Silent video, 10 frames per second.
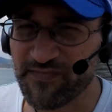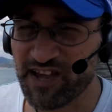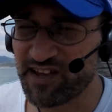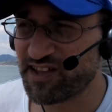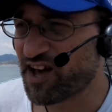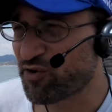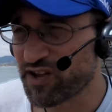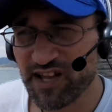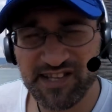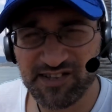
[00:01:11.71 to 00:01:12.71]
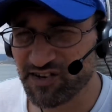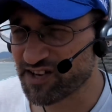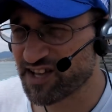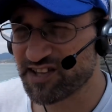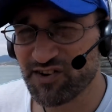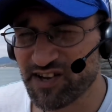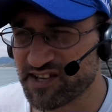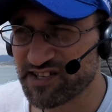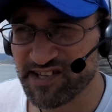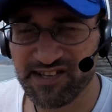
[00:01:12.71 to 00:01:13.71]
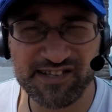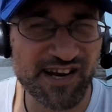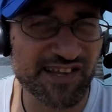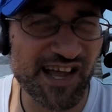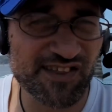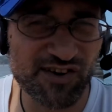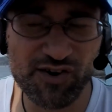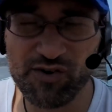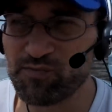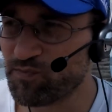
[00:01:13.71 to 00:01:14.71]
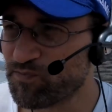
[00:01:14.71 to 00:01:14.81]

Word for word: Eh, de acuerdo al centro energético que se esté tratando,